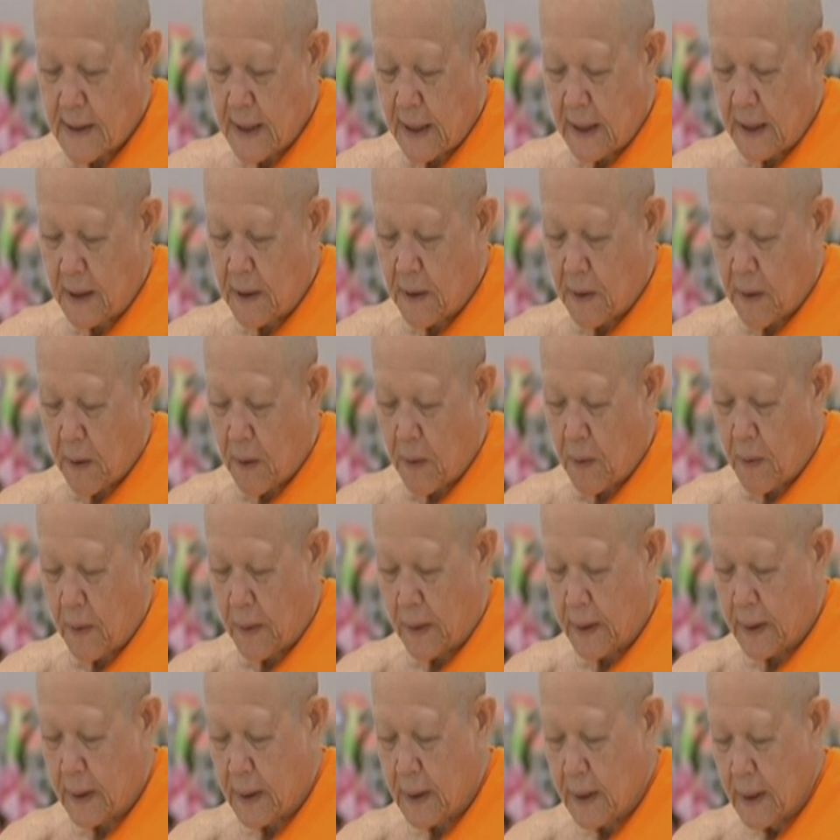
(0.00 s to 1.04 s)
ศรีโร
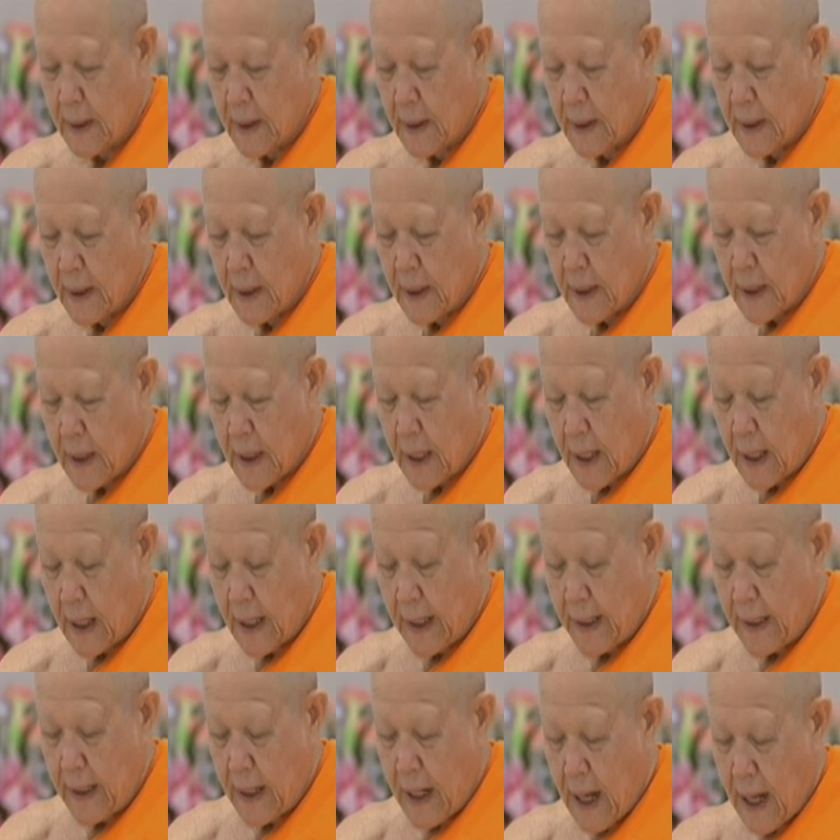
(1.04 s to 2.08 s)
ธกั
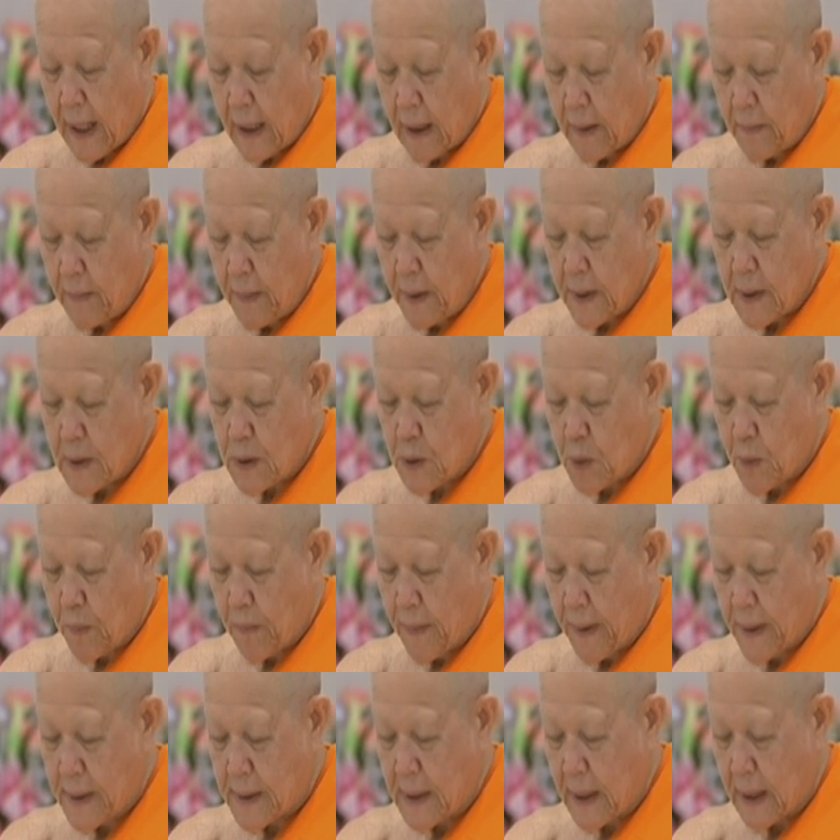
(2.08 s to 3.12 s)
ลยาณมิตรสุ
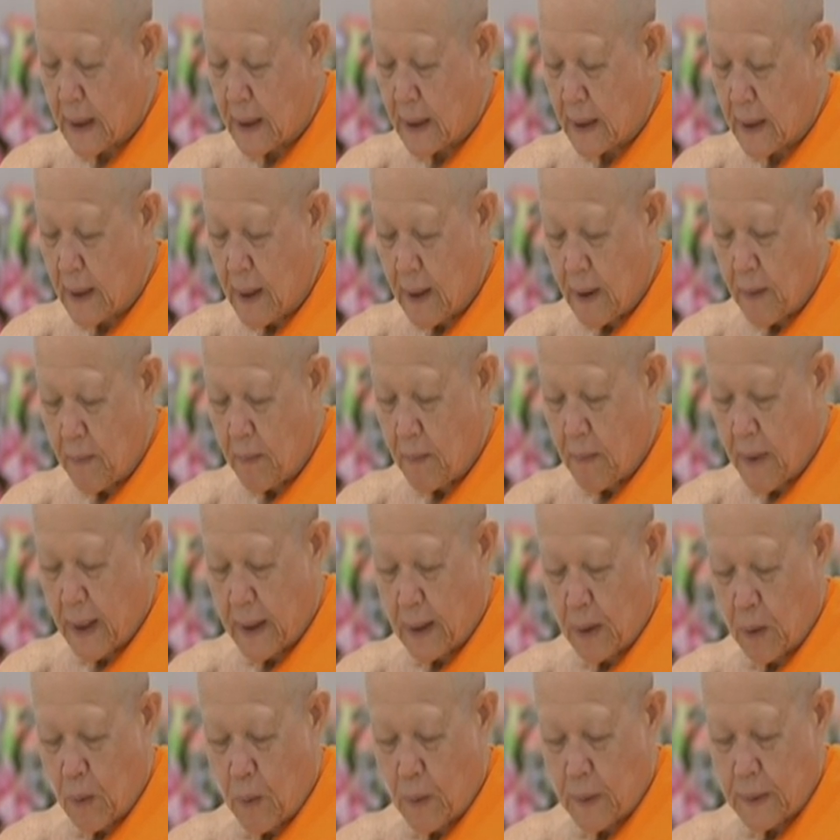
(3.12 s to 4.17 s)
ภสิทธิ์ ม
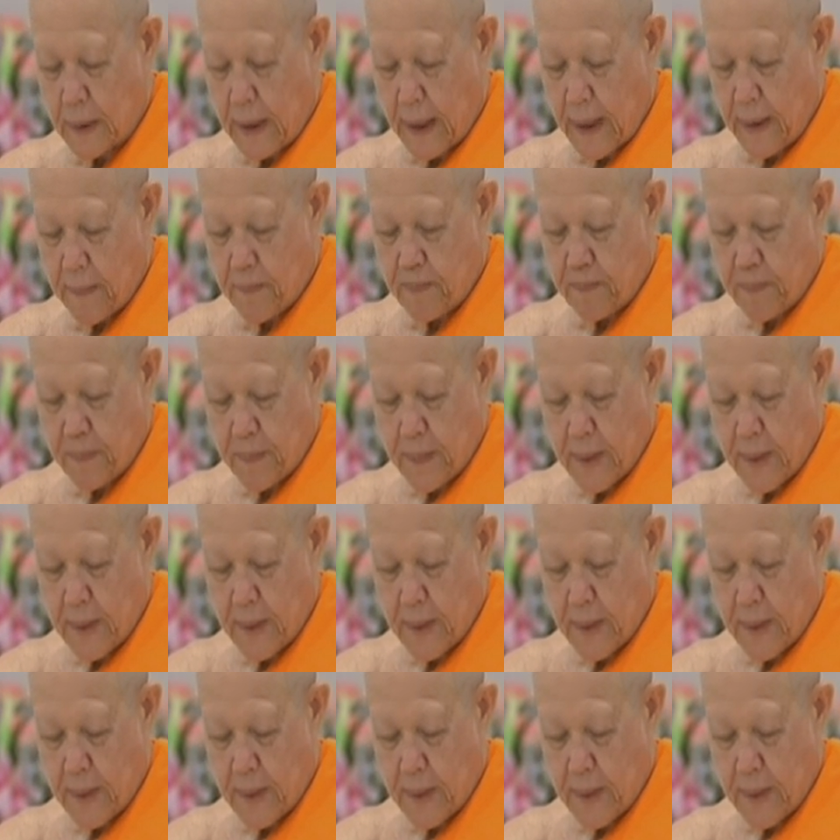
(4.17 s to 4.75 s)
โนทิพ